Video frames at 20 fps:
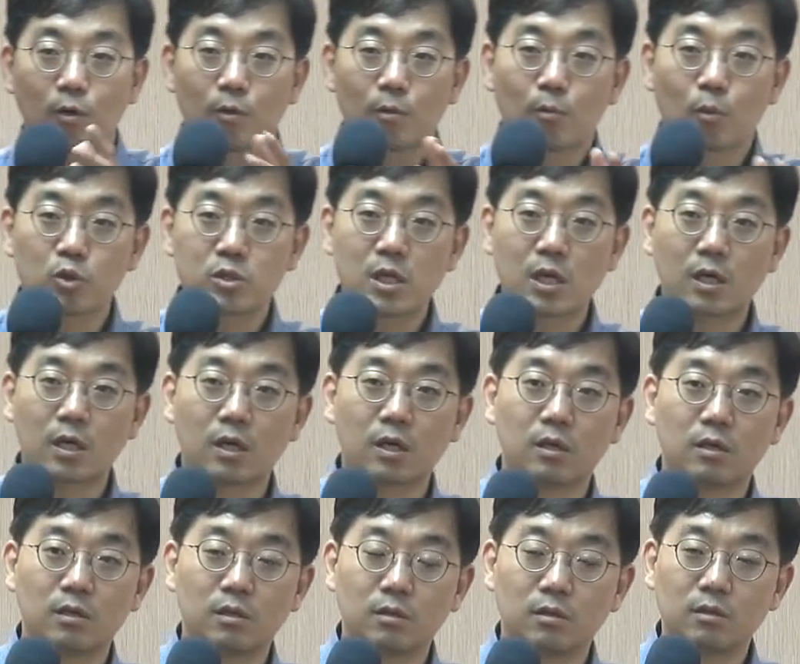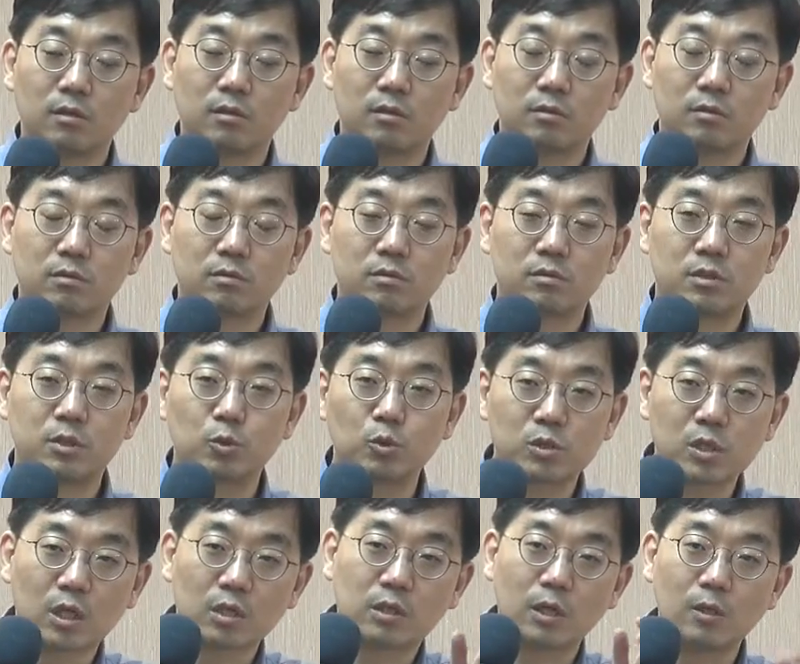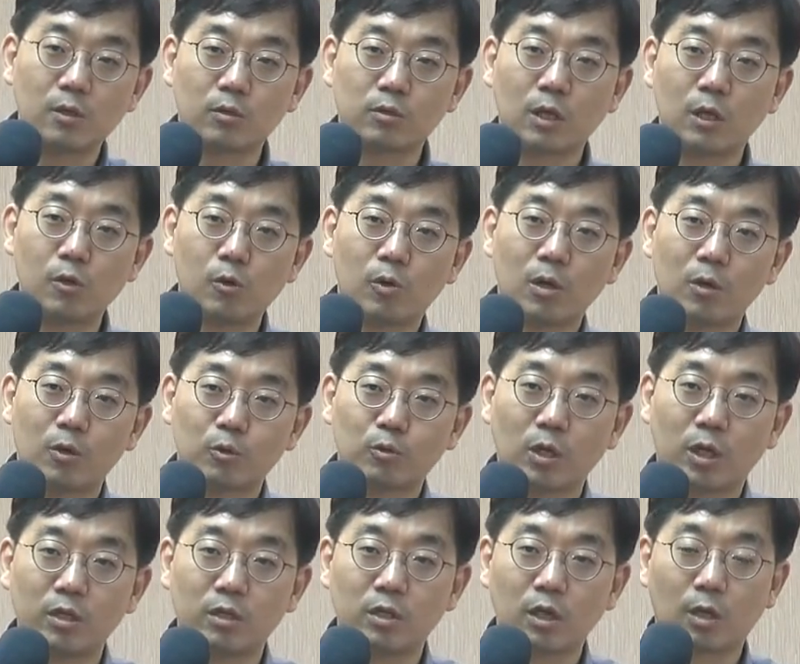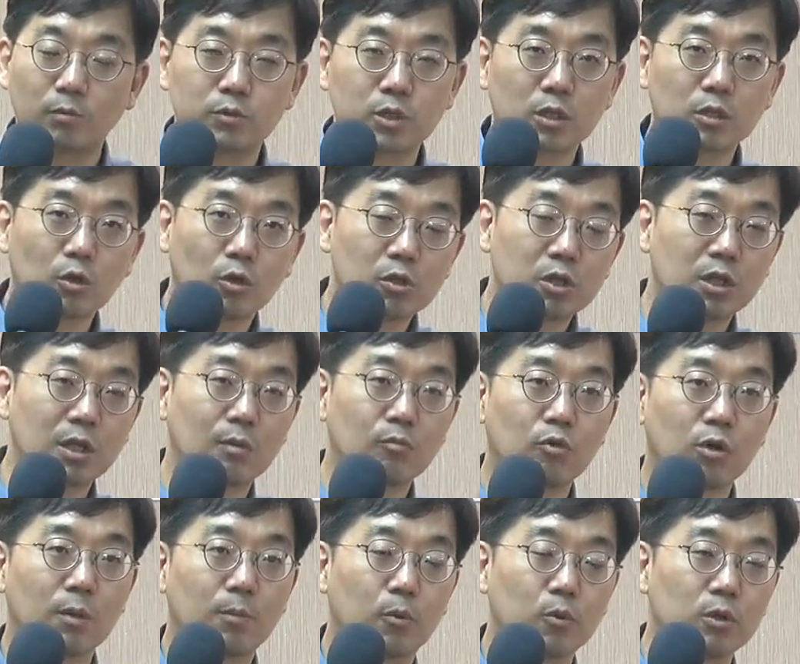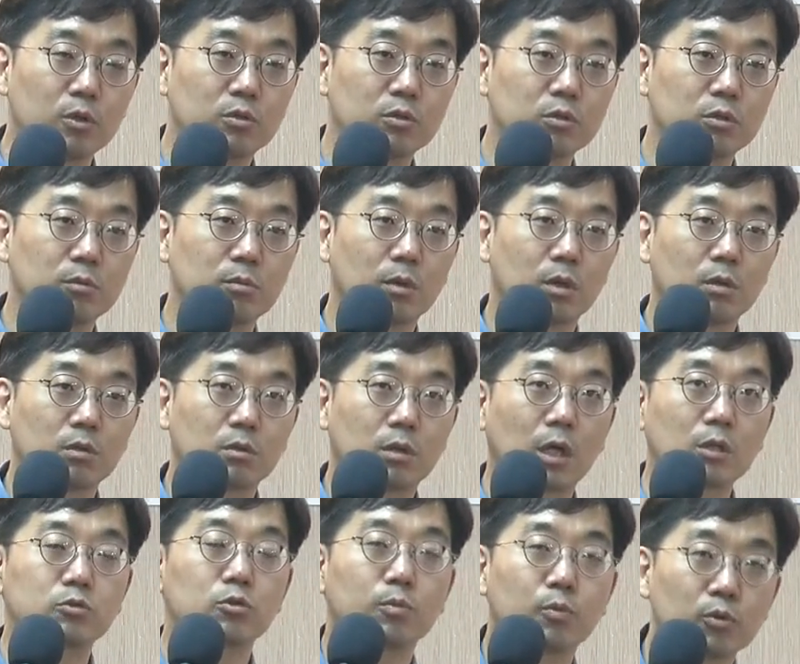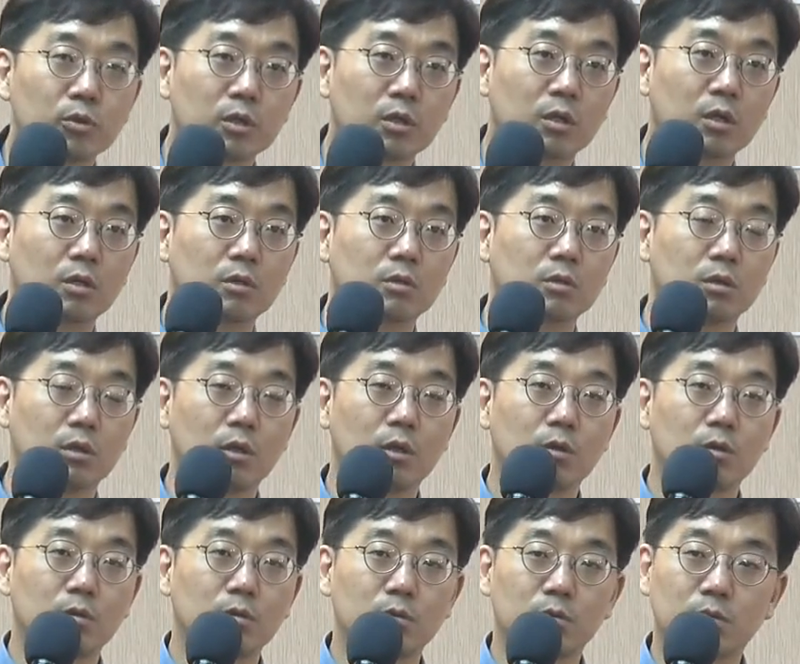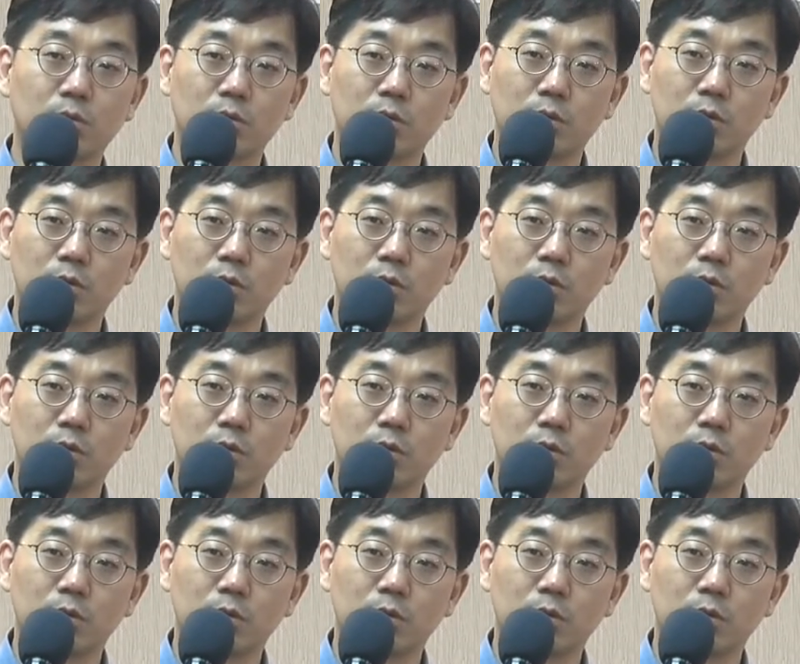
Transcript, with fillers: 모세가 지도자가 되려고 한 것도 아닌데 갑자기 떨기나무가 보이더니 막 가서 보니까 어?